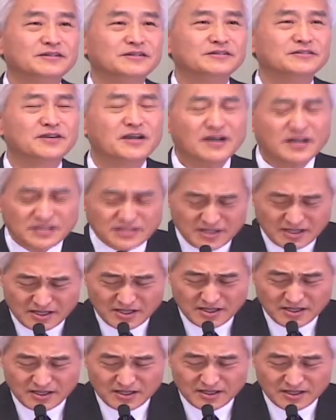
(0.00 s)
그게 가장
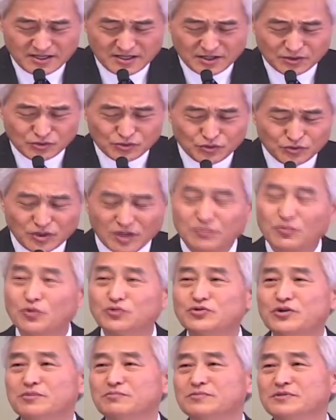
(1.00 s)
중요한
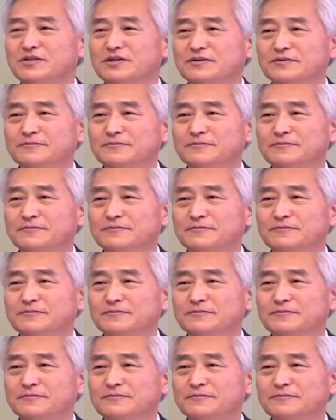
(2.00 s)
목적입니다.